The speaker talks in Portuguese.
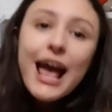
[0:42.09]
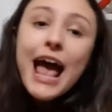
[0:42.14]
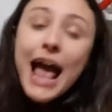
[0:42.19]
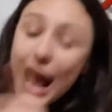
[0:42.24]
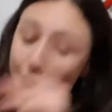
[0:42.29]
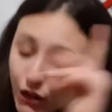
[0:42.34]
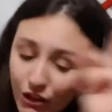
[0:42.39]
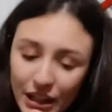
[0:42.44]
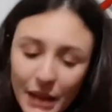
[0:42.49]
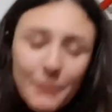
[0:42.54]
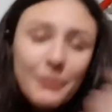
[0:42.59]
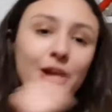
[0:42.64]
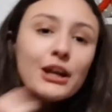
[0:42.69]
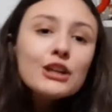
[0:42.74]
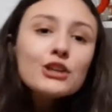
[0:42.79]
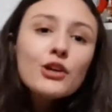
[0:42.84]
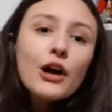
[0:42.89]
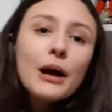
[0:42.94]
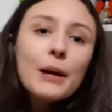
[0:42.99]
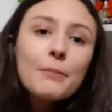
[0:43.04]
É um tema que
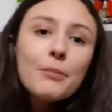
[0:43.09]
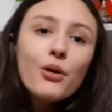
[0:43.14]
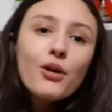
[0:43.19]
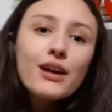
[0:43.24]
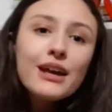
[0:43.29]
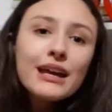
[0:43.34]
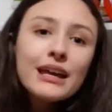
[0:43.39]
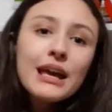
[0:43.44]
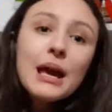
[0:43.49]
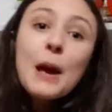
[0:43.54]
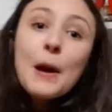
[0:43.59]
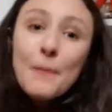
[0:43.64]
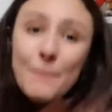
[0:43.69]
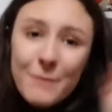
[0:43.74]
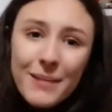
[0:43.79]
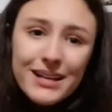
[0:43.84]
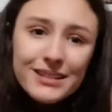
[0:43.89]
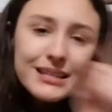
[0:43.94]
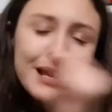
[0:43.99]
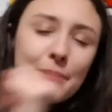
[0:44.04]
dói um pouquinho,
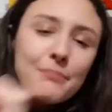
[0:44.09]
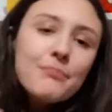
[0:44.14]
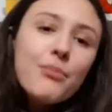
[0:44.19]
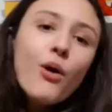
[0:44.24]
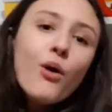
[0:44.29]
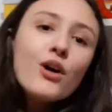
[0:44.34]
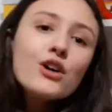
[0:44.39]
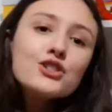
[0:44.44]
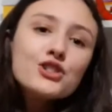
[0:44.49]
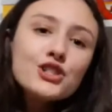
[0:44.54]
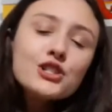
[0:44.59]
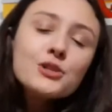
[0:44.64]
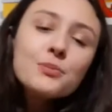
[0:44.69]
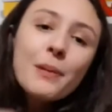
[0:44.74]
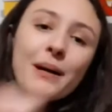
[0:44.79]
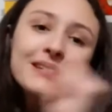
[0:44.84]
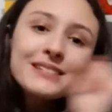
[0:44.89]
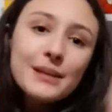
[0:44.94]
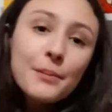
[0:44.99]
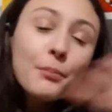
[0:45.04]
mas é bom a gente
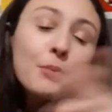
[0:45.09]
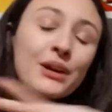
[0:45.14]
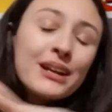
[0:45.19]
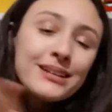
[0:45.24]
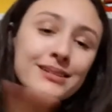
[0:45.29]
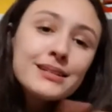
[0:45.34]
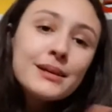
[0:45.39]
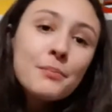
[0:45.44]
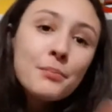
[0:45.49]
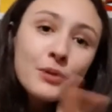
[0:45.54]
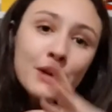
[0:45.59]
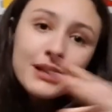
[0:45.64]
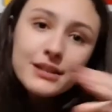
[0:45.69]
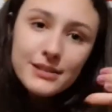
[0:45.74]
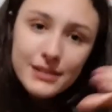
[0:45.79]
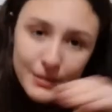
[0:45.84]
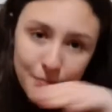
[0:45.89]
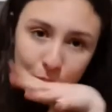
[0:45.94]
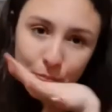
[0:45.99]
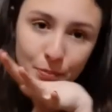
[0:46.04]
passar por esse por
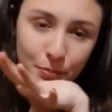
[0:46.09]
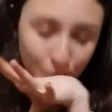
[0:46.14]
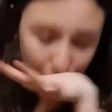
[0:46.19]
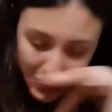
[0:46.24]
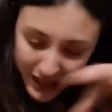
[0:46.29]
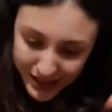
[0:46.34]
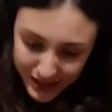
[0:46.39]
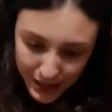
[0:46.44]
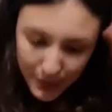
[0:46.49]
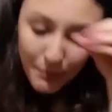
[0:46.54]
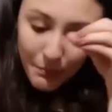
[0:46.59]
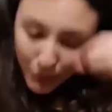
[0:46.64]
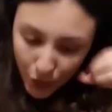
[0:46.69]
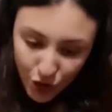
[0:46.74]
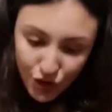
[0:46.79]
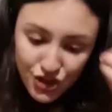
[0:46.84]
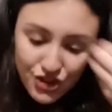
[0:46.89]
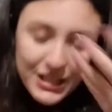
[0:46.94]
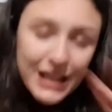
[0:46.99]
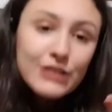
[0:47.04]
esse por esse
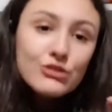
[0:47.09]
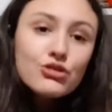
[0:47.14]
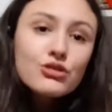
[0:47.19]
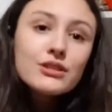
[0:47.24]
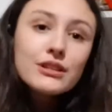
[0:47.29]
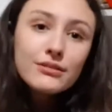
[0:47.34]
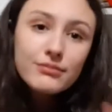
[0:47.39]
processo